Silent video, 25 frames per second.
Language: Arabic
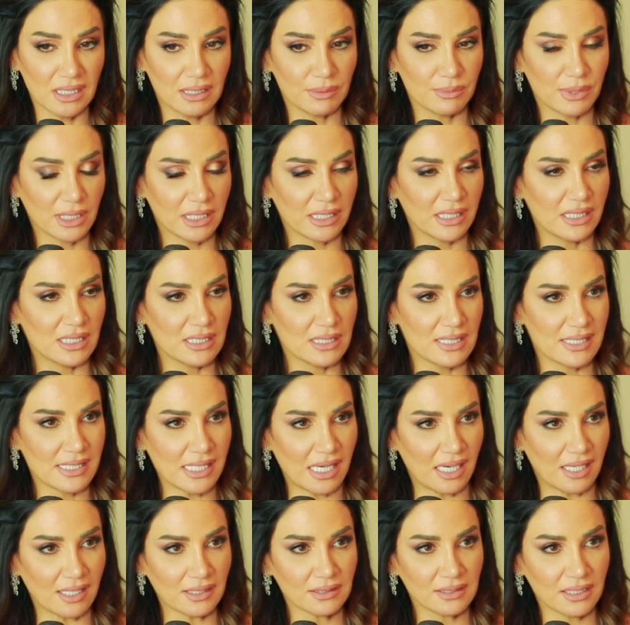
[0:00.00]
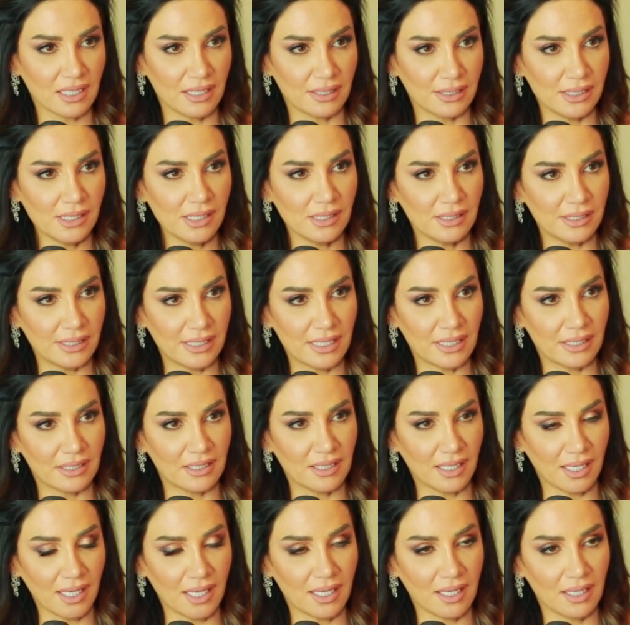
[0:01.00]
لله بخلال ساعات قليلة
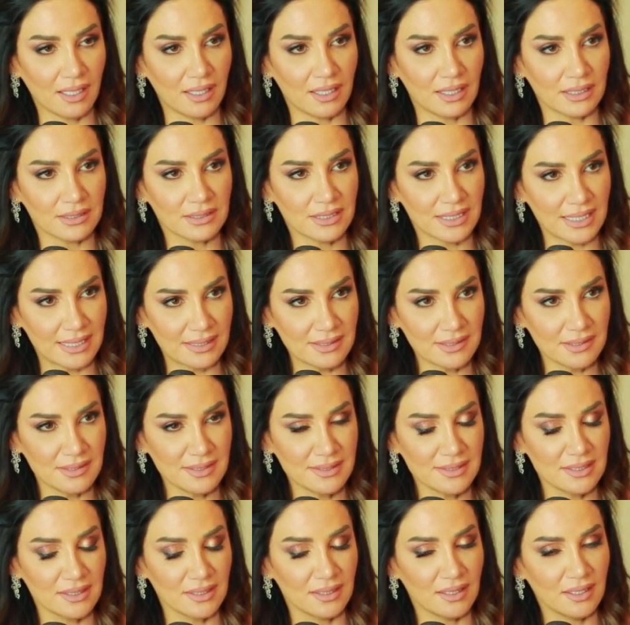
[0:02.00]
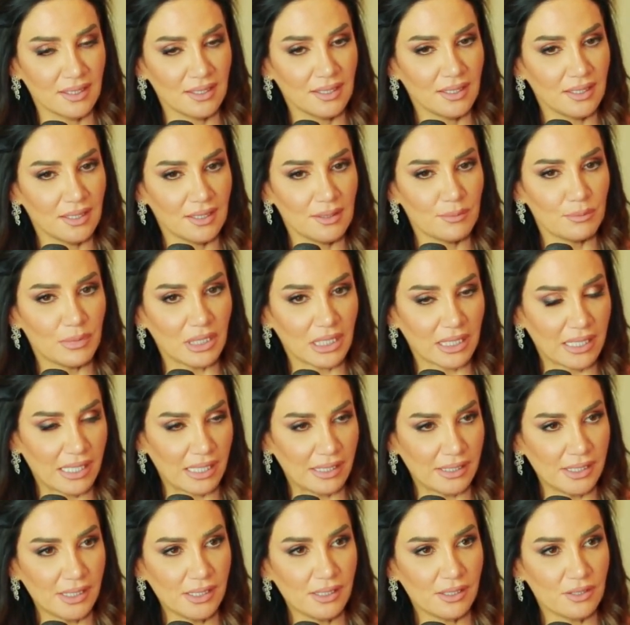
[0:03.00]
يعني حقق ترند
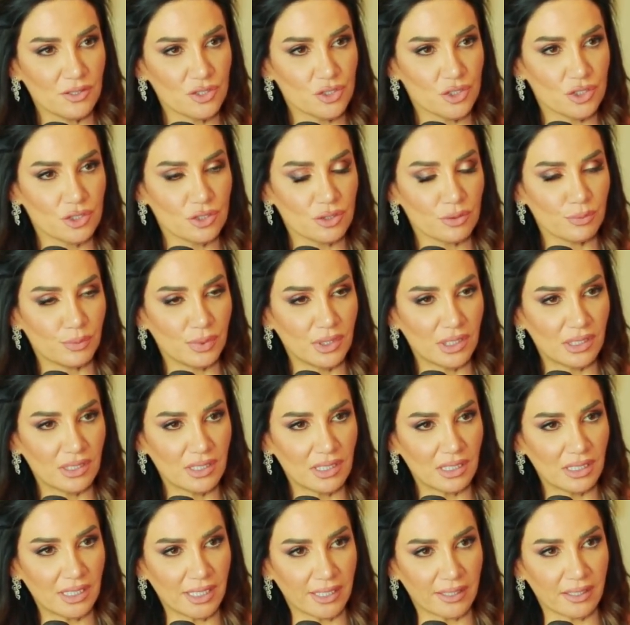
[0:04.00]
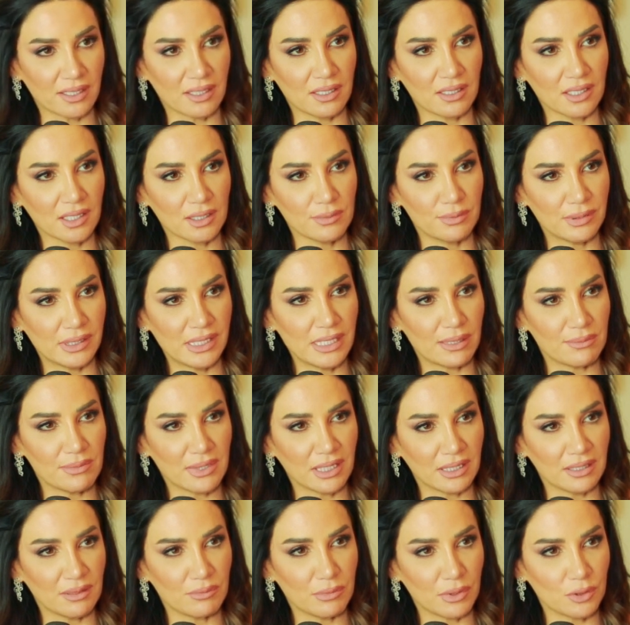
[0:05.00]
بالخليج بالعراق
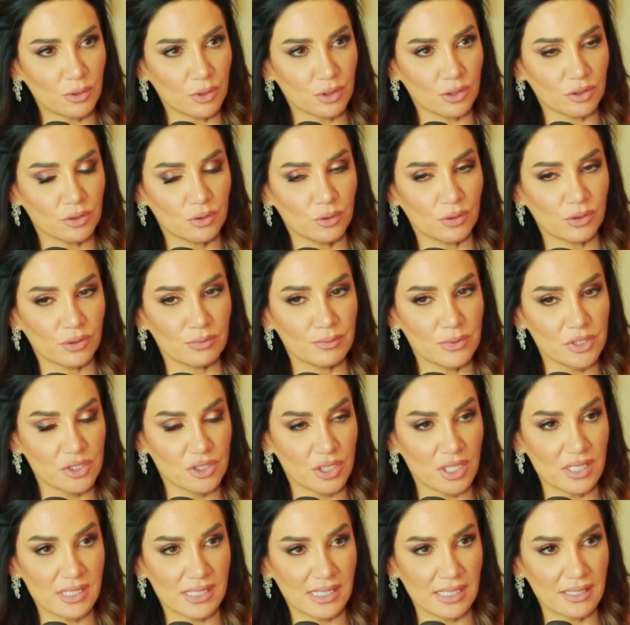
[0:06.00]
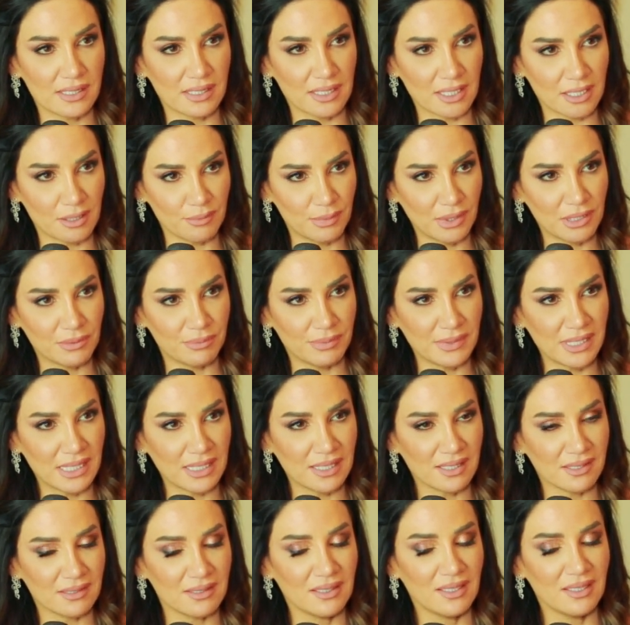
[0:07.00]
باليمن بالأردن بالجزائر
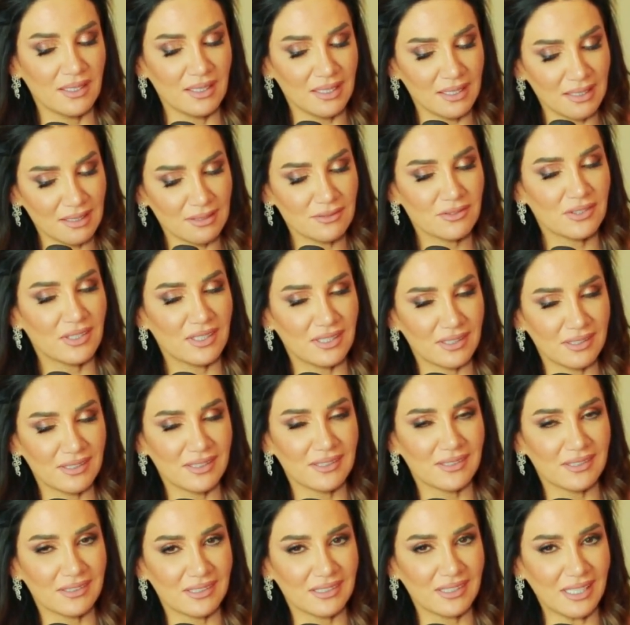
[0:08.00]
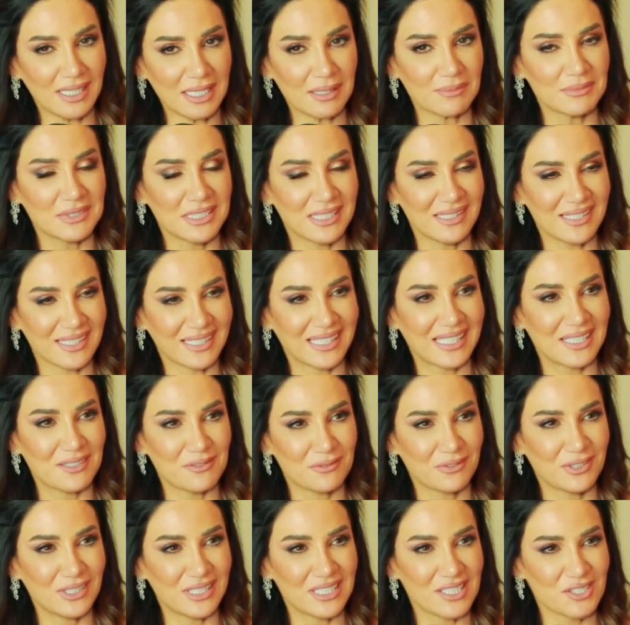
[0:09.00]
بلبنان فالحمد لله
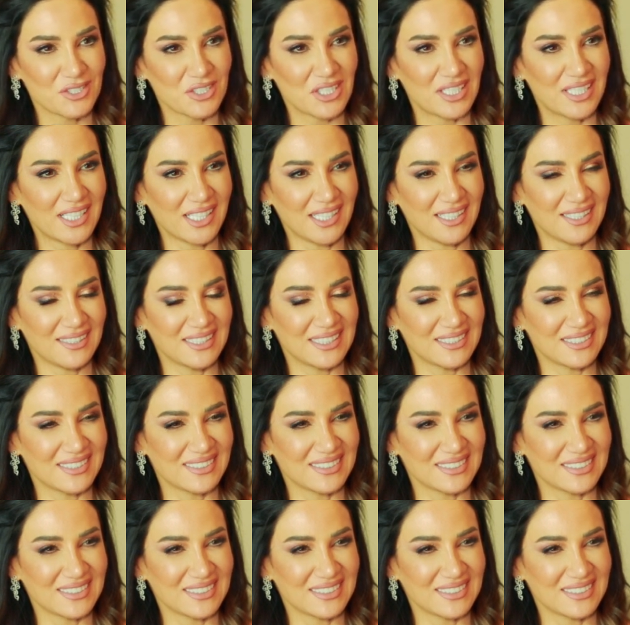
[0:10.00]
كان في نجاح